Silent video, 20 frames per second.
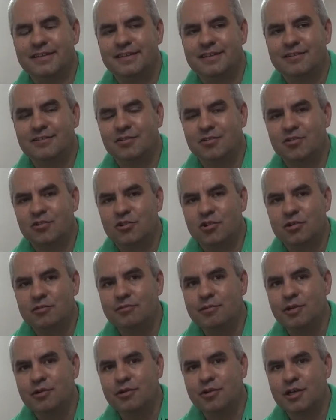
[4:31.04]
lo
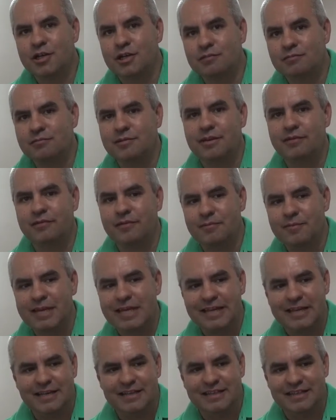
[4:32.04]
económico es como una
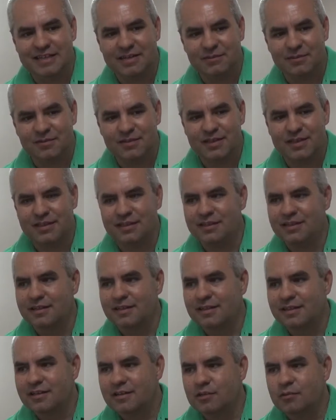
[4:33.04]
familia, digamos. O sea,
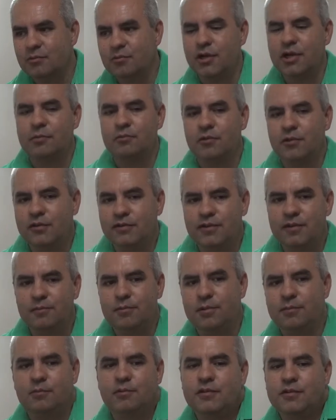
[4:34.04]
¿cómo es el
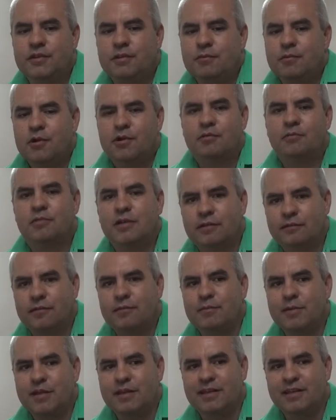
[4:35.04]
municipio? El municipio es como una
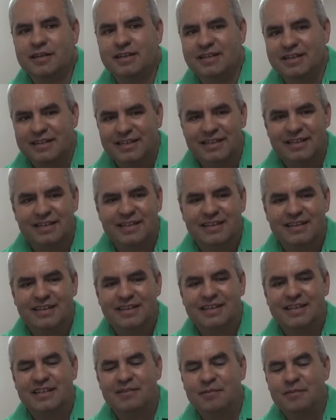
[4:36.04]
familia.
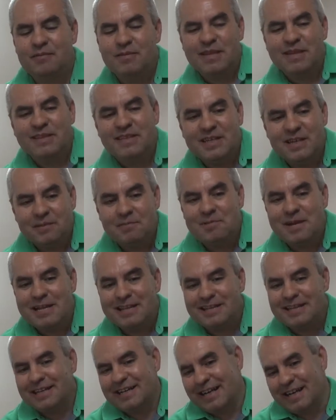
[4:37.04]
La familia tiene
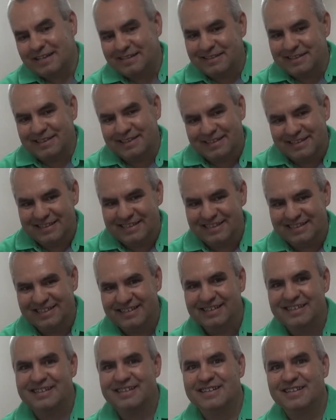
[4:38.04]
plata, gasta.
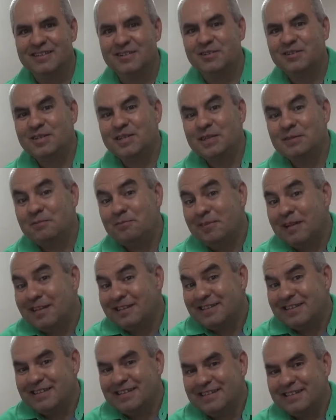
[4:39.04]
No tiene
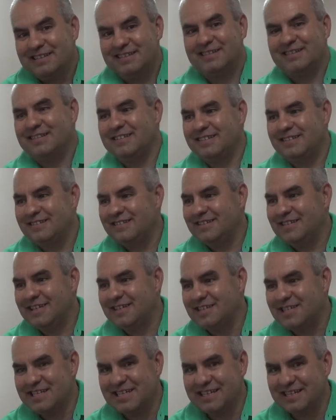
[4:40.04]
plata, se
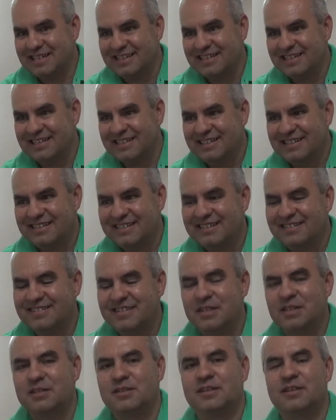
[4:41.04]
achica. ¿No es
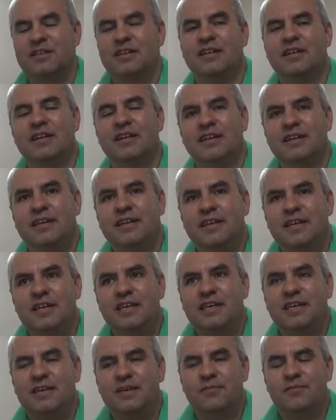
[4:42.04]
cierto?
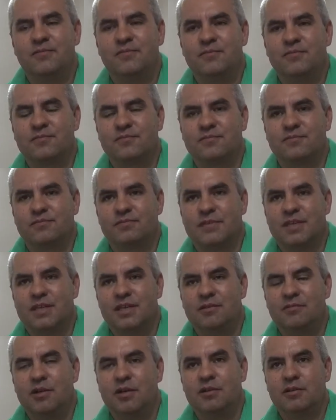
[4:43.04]
Y,
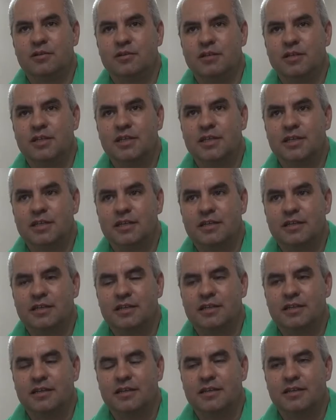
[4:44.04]
mm, bueno,
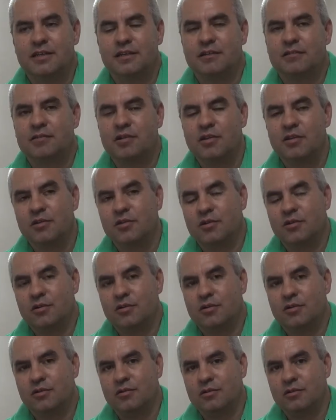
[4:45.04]
eh,
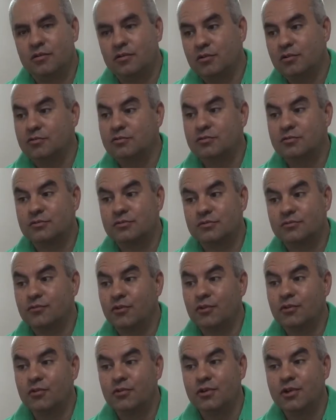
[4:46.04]
cuando los
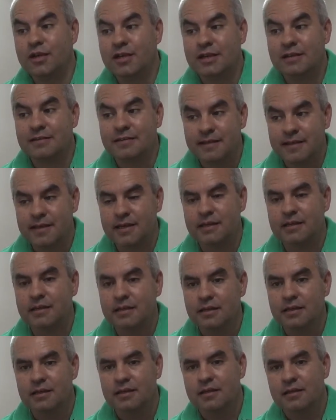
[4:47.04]
fondos
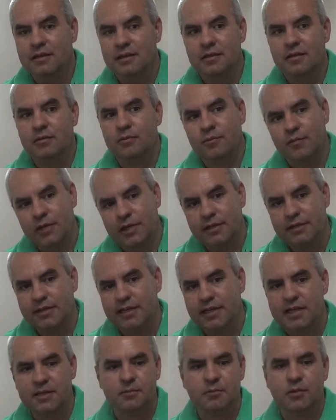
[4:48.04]
escasean, como en
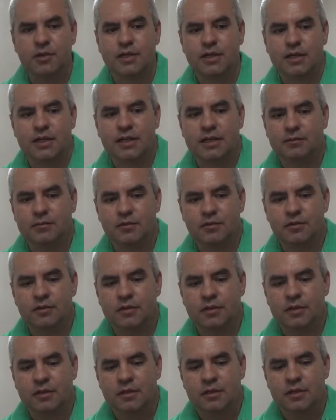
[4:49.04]
esta época, digamos,
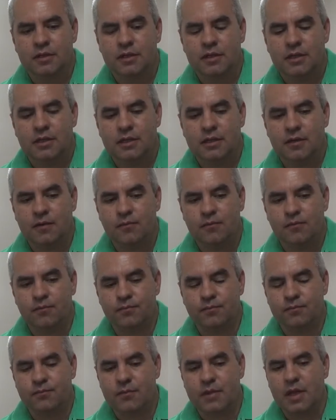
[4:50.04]

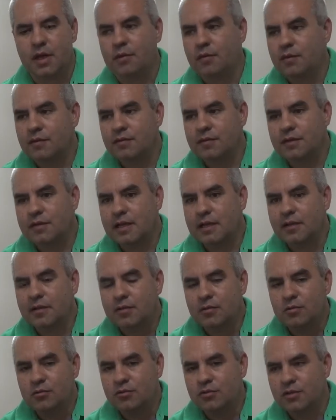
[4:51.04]
eh, a veces la
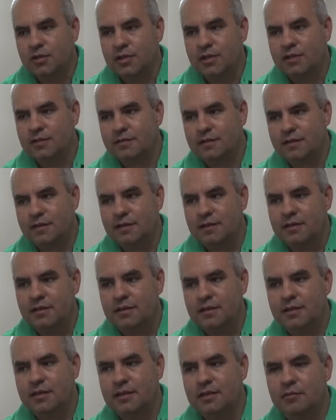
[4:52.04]
discusión es,
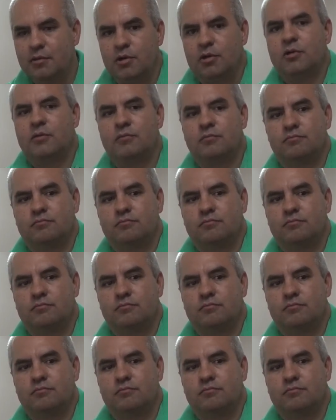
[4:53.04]
eh, bueno,